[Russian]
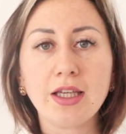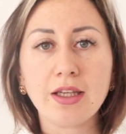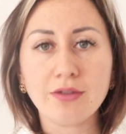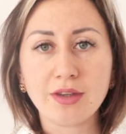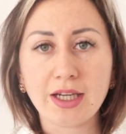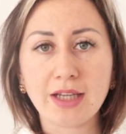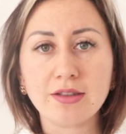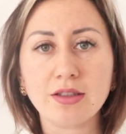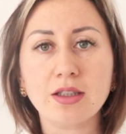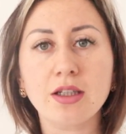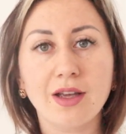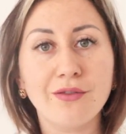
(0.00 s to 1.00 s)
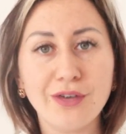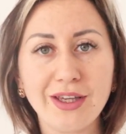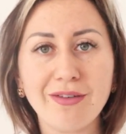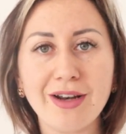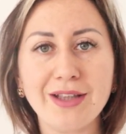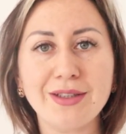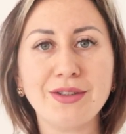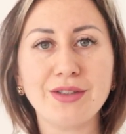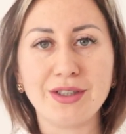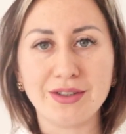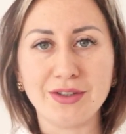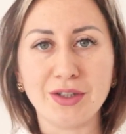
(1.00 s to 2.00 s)
и в-третьих, вы
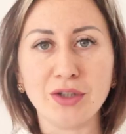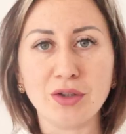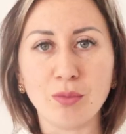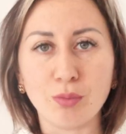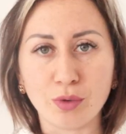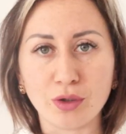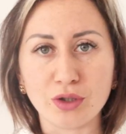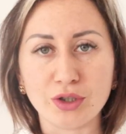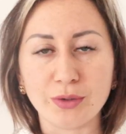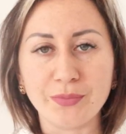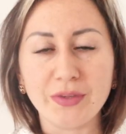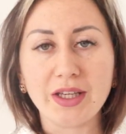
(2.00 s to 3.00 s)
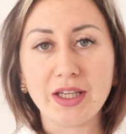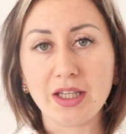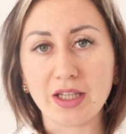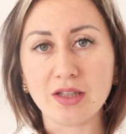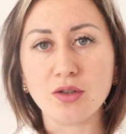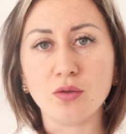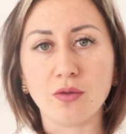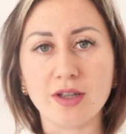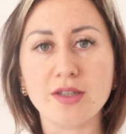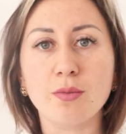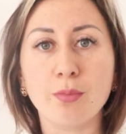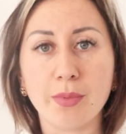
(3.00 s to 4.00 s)
являетесь резидентом Польши и есть у
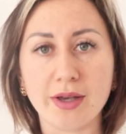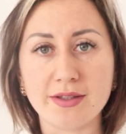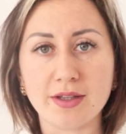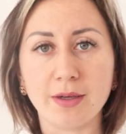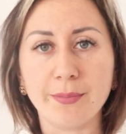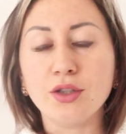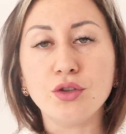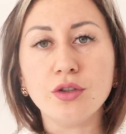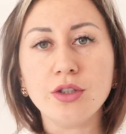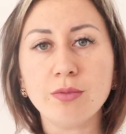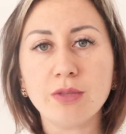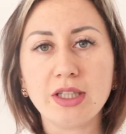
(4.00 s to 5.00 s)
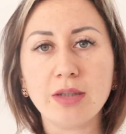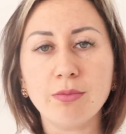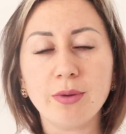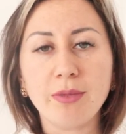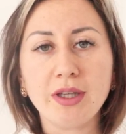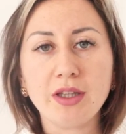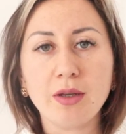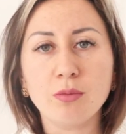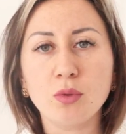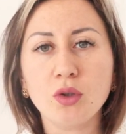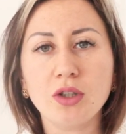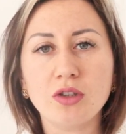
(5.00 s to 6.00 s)
вас ПЕСЕЛь. Еще одним таким
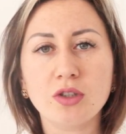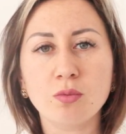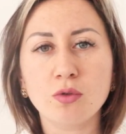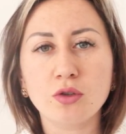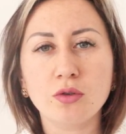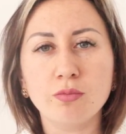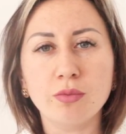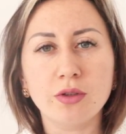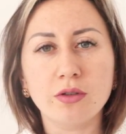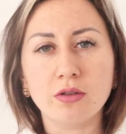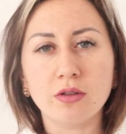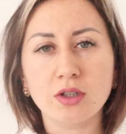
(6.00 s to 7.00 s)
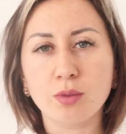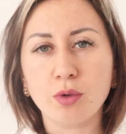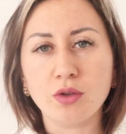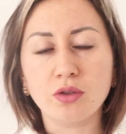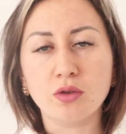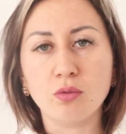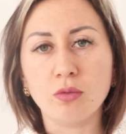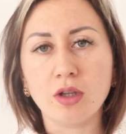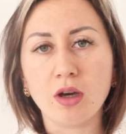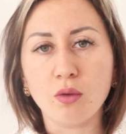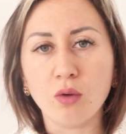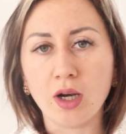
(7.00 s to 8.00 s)
моментом, многие сейчас, может быть, э, спросят у
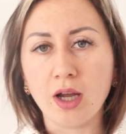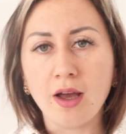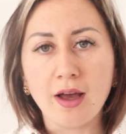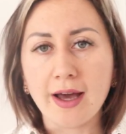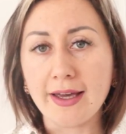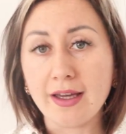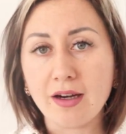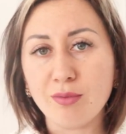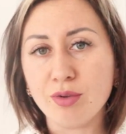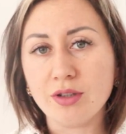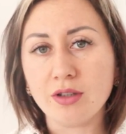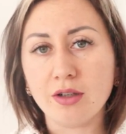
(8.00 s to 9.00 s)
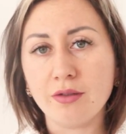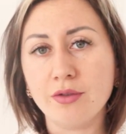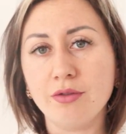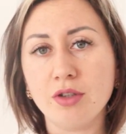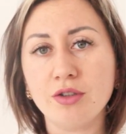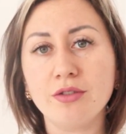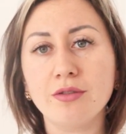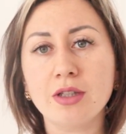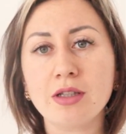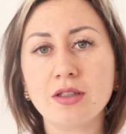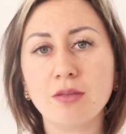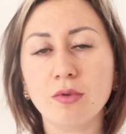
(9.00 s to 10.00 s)
меня, Оль, а я работала в
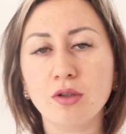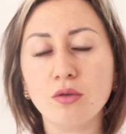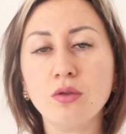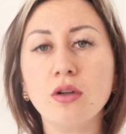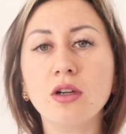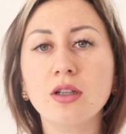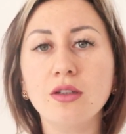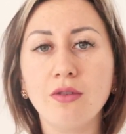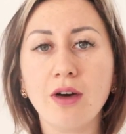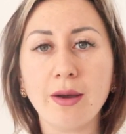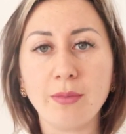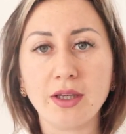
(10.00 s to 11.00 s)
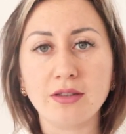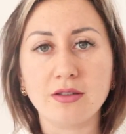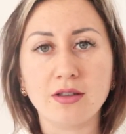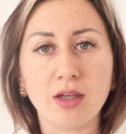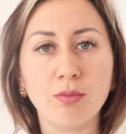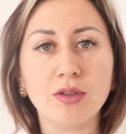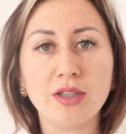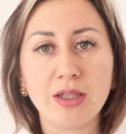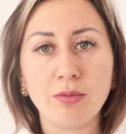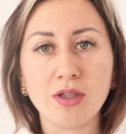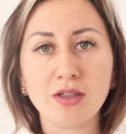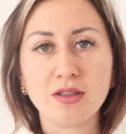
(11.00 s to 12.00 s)
2019 году только 2 месяца, либо
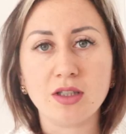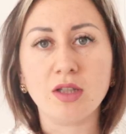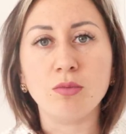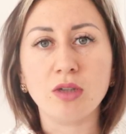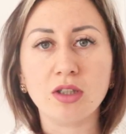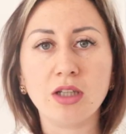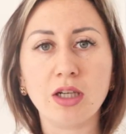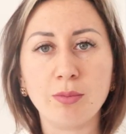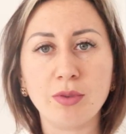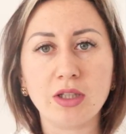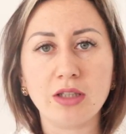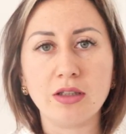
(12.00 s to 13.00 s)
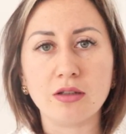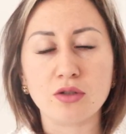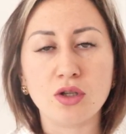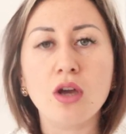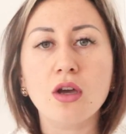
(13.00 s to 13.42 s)
3 месяца, и мне дали ПИТ-11.